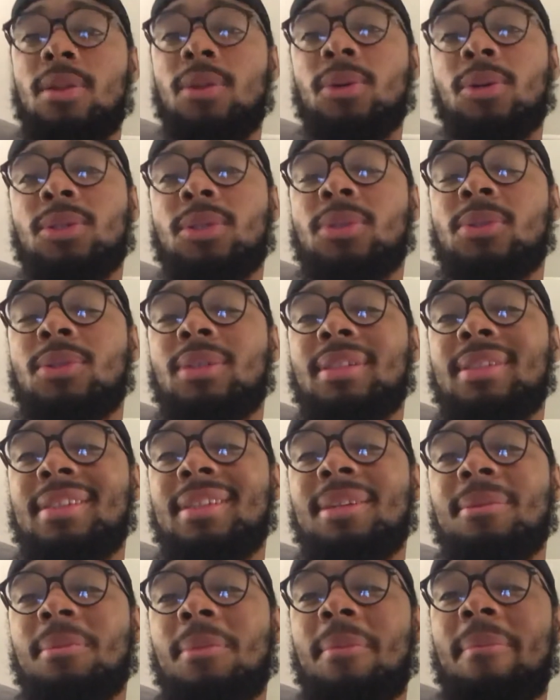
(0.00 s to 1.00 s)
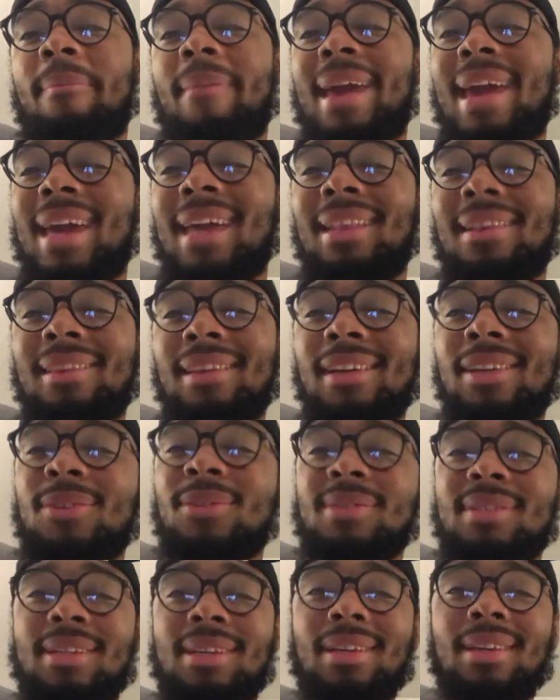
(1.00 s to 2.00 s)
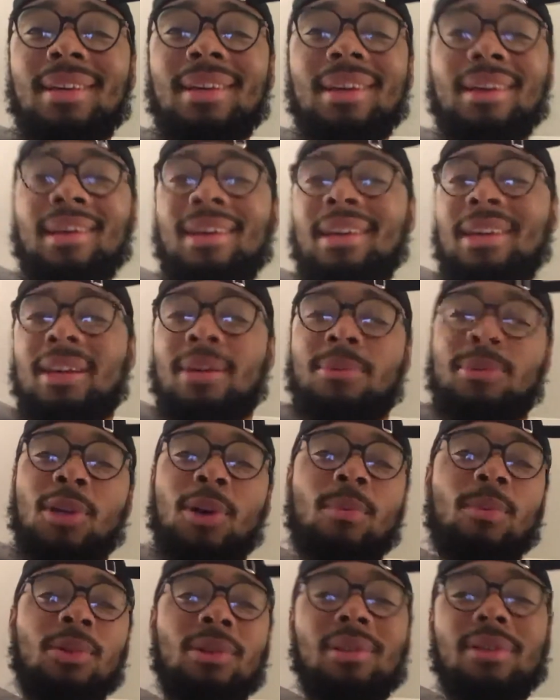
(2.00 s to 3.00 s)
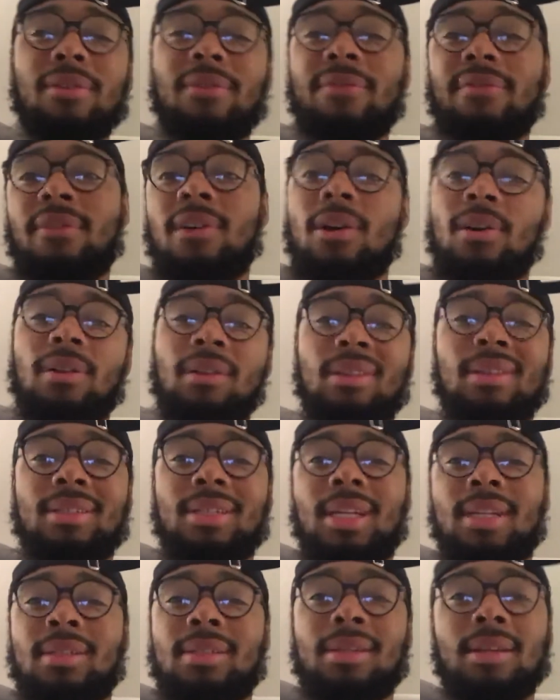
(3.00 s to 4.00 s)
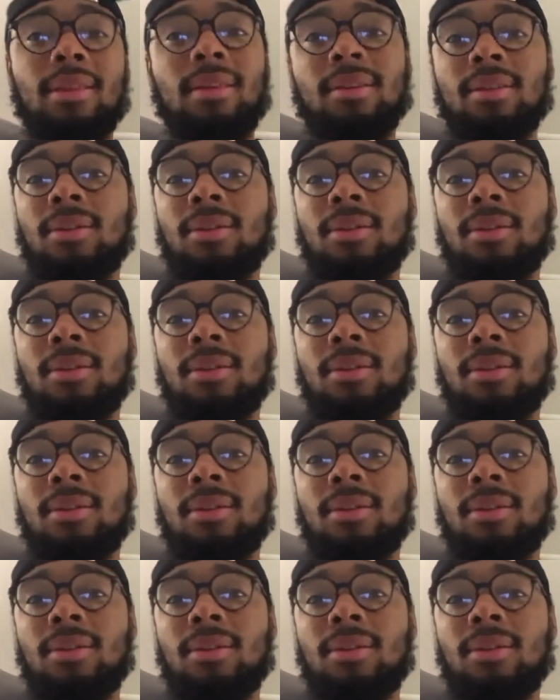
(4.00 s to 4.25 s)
Não gosto de pessoas assim que mentem, não sei o quê, que me dão muitas voltas, etc.